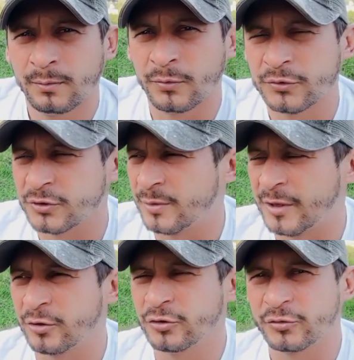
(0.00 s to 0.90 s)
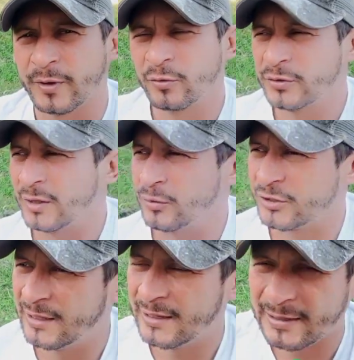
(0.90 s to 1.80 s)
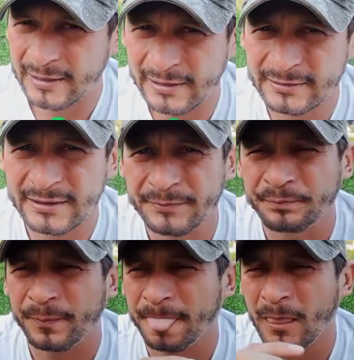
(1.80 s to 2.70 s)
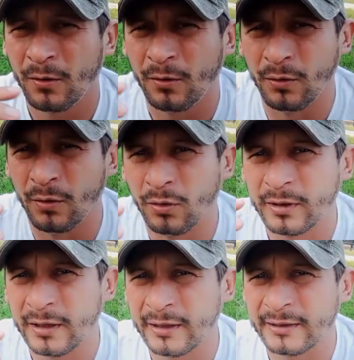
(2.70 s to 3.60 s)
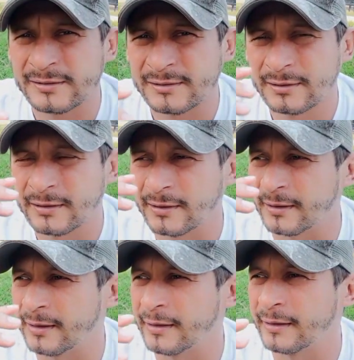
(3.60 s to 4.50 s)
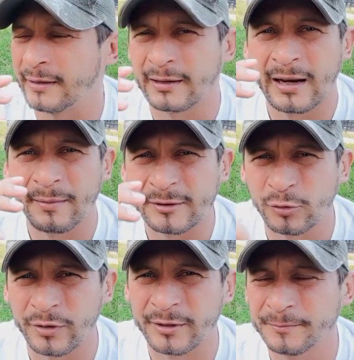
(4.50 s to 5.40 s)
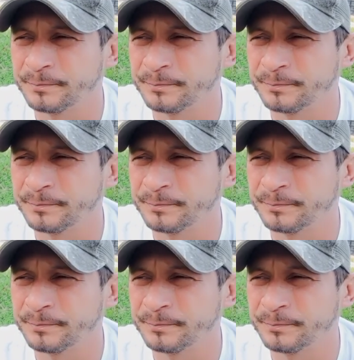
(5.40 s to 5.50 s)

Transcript: Muchos amigos nos preguntamos qué es la ranilla o qué es eh, la hematuria.